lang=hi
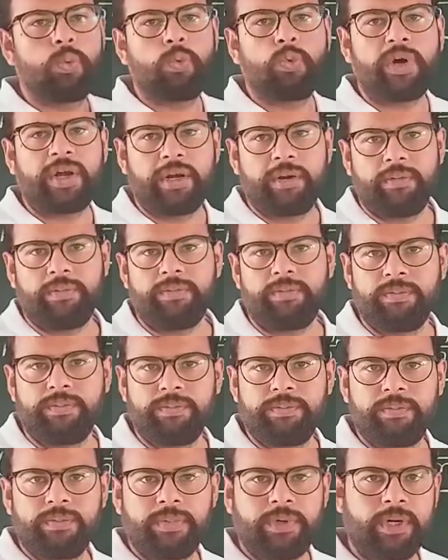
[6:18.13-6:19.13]
वन
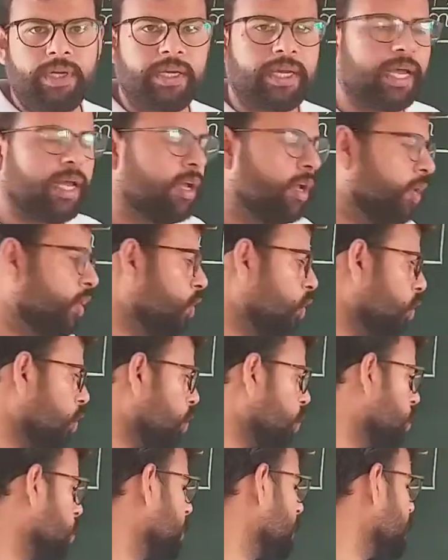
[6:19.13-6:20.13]
ठीक है
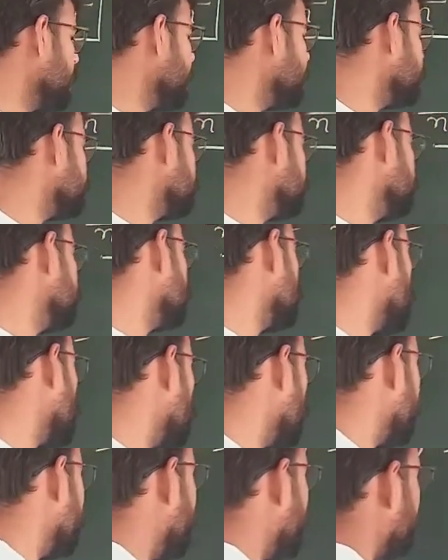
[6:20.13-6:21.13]
और एक चीज़
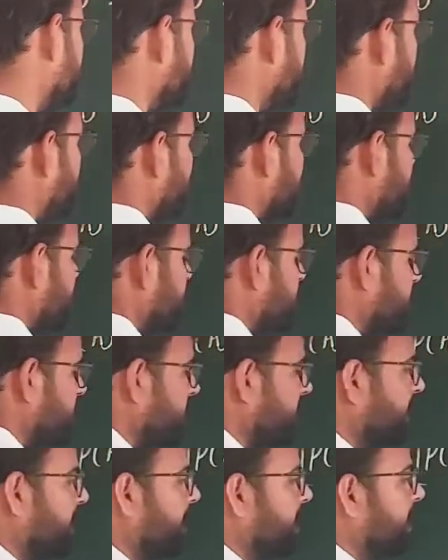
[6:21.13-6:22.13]
और है अपने पास
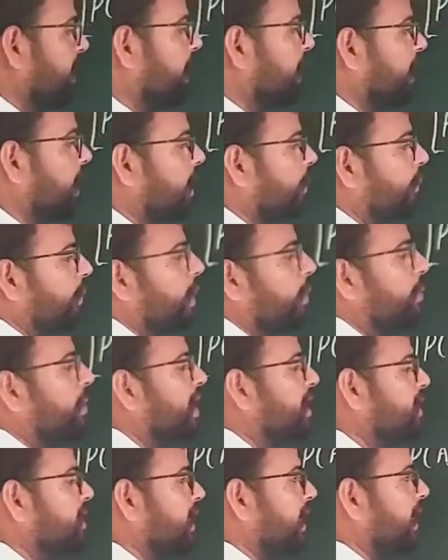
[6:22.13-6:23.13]
अपने
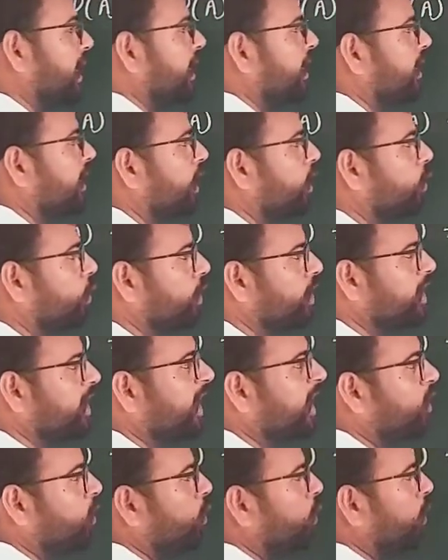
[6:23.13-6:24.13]
पास है देखो ये तो